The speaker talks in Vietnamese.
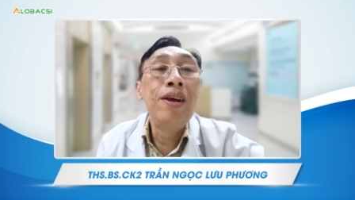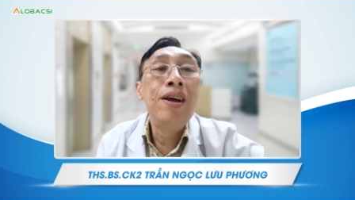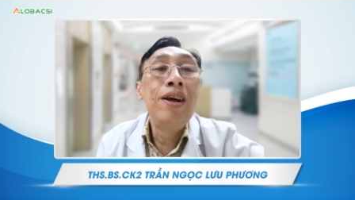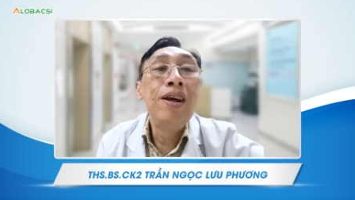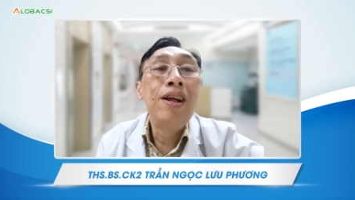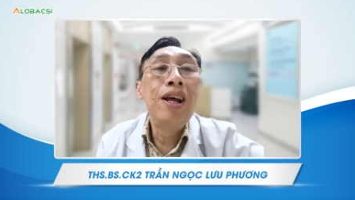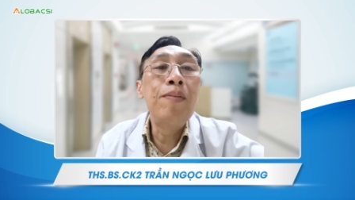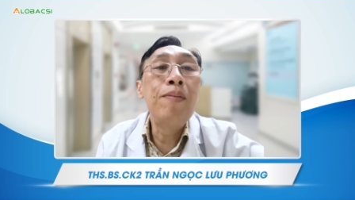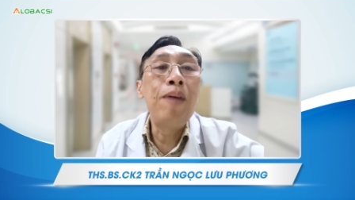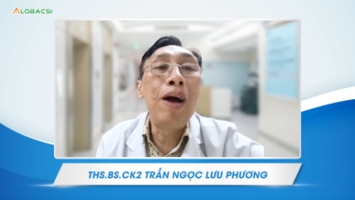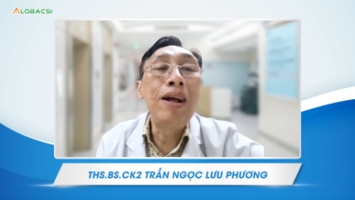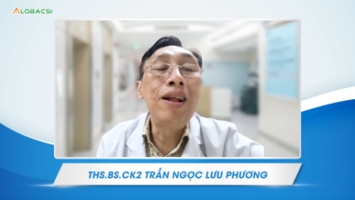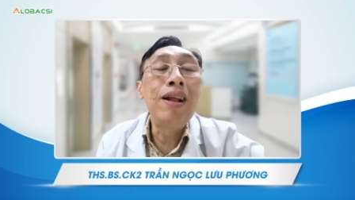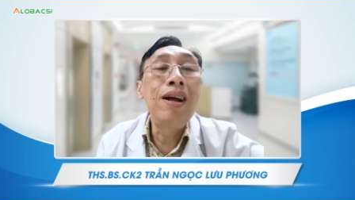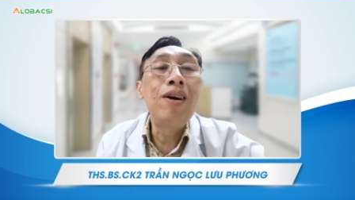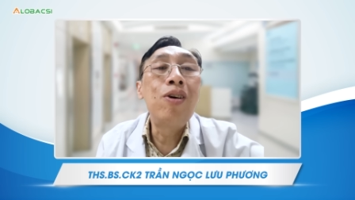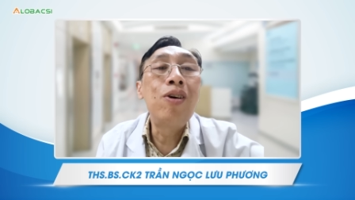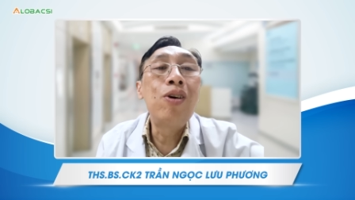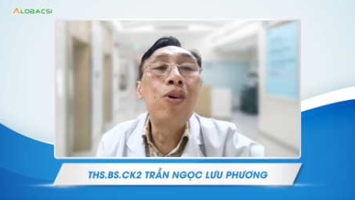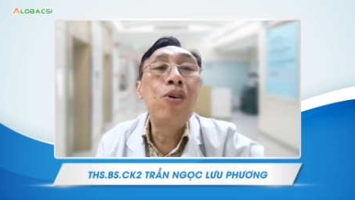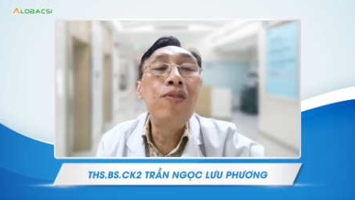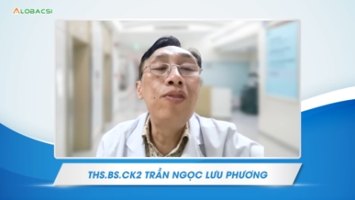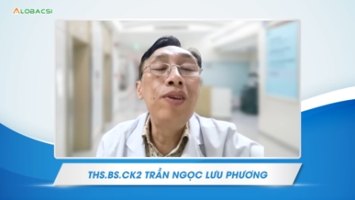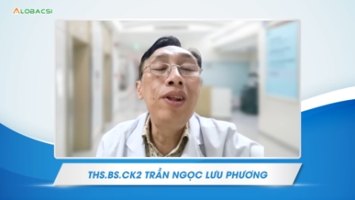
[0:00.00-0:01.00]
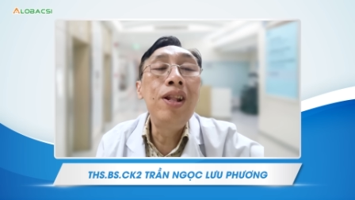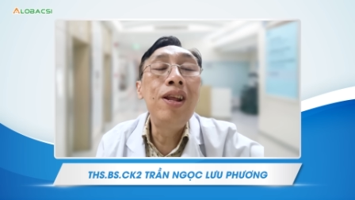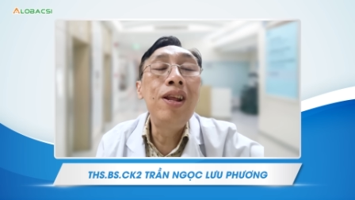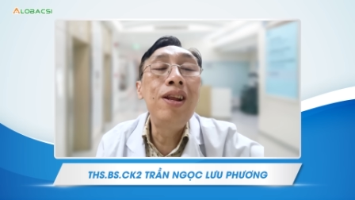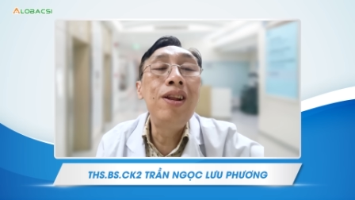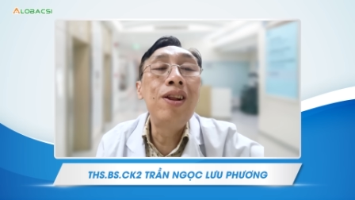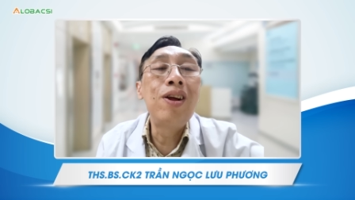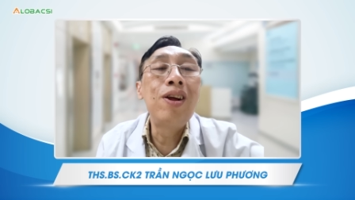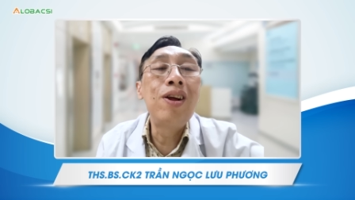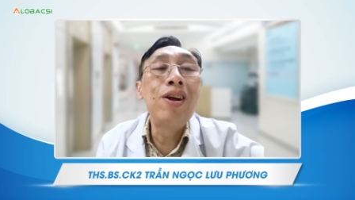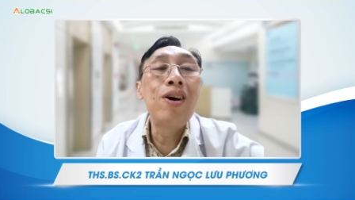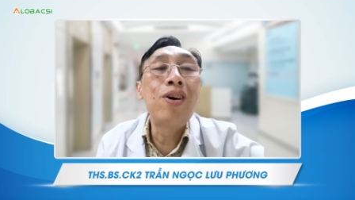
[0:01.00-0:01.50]
thì bản thân con covid thì
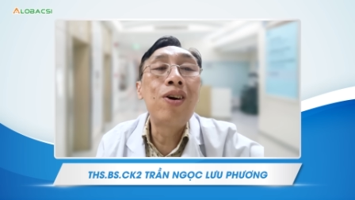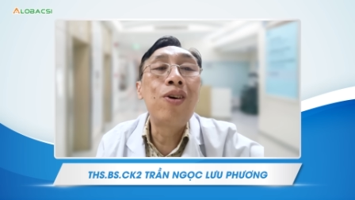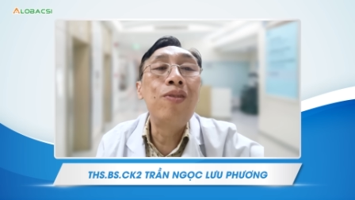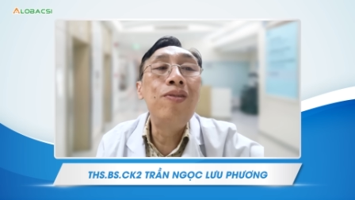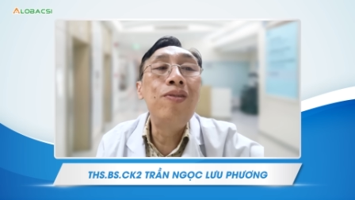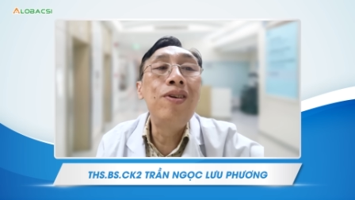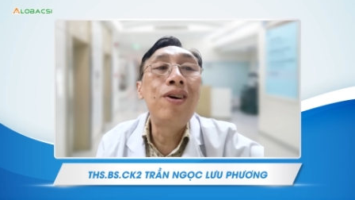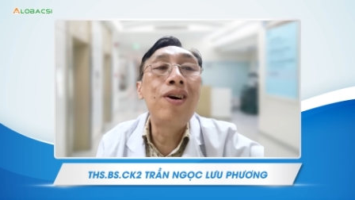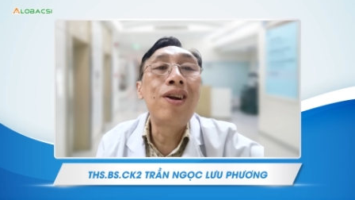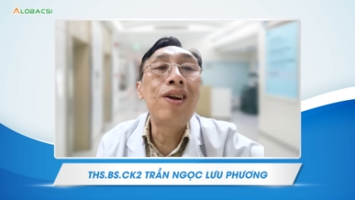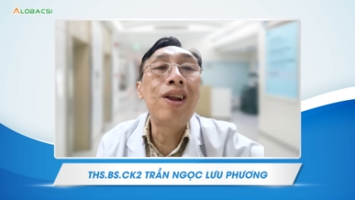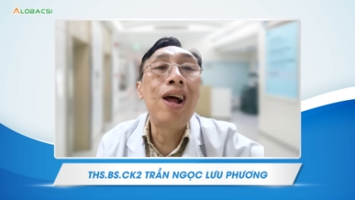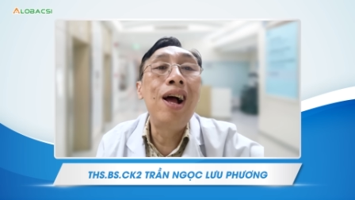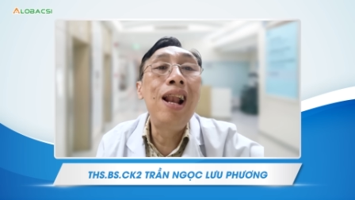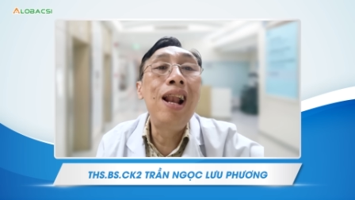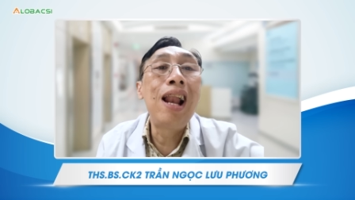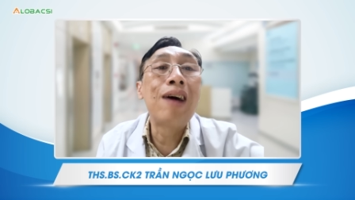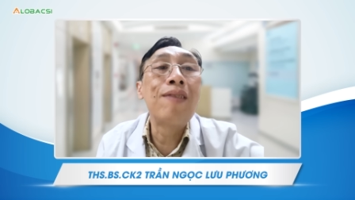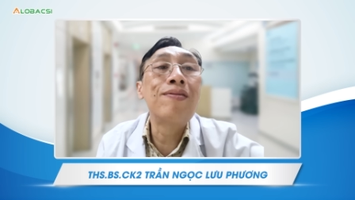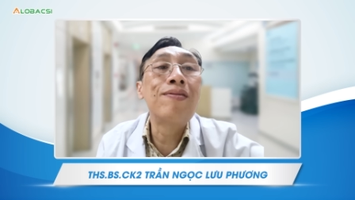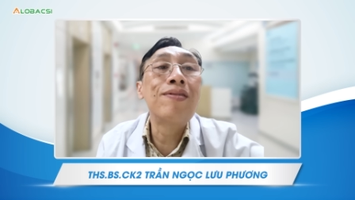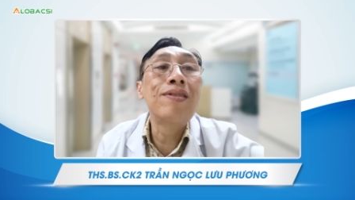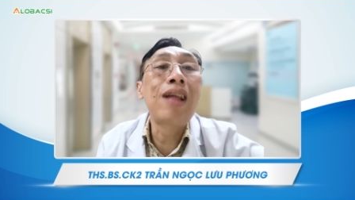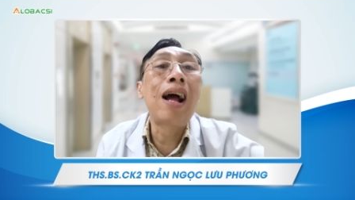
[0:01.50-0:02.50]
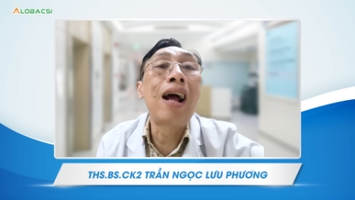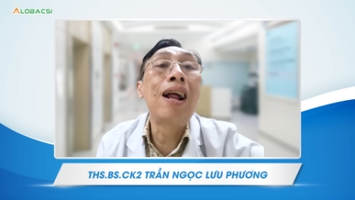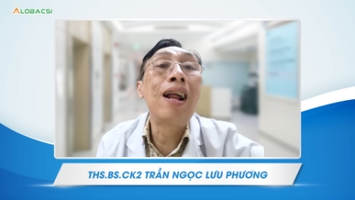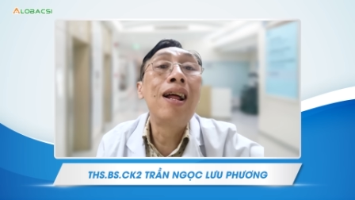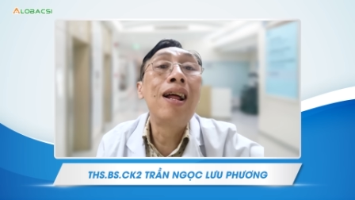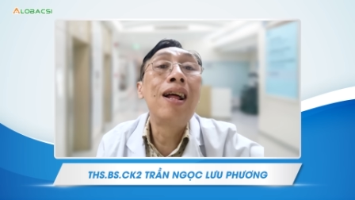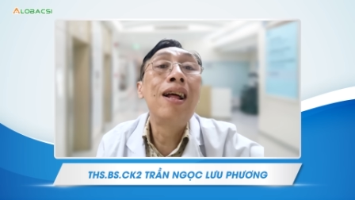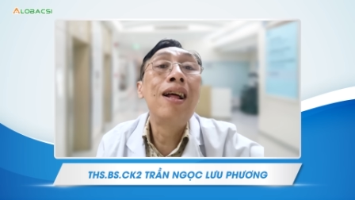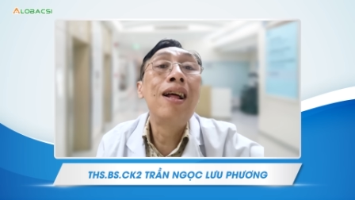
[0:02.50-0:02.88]
nó cũng có thể làm tăng